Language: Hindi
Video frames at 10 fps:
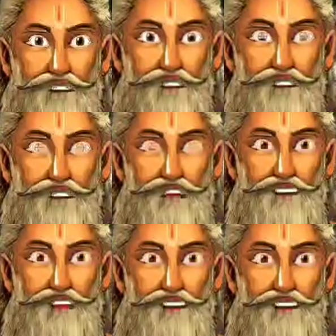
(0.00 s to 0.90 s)
ख्याल
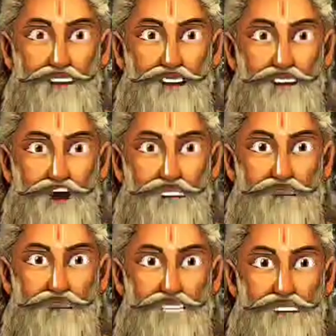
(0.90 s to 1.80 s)
रखना बहुत
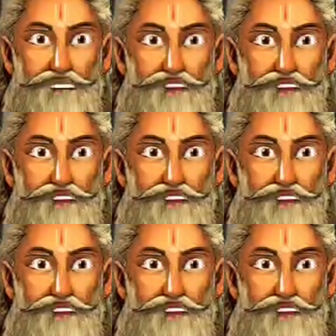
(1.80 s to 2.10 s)
ज़रूरी है